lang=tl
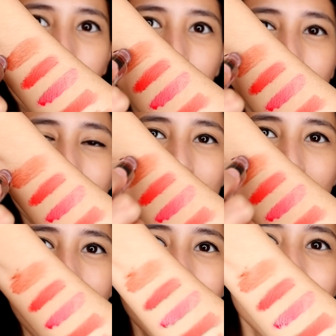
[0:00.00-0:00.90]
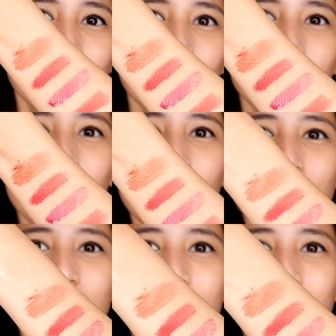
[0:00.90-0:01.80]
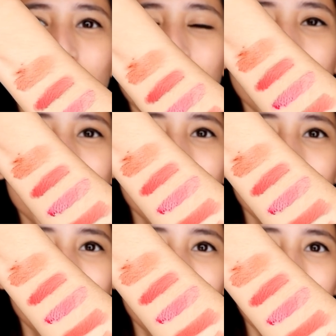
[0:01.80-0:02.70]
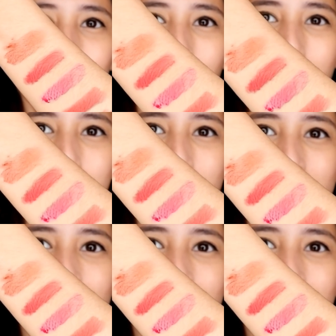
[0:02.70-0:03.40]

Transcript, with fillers: Basta, ganito yung color ng Toast of New York, promise.